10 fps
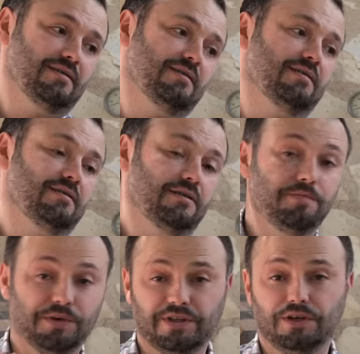э, и
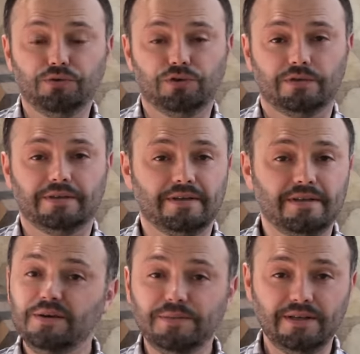продают
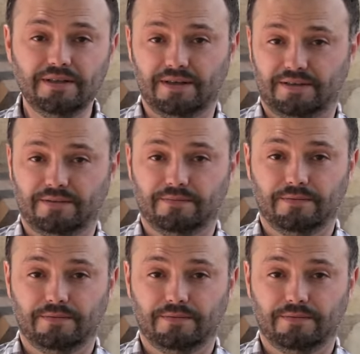не майонез.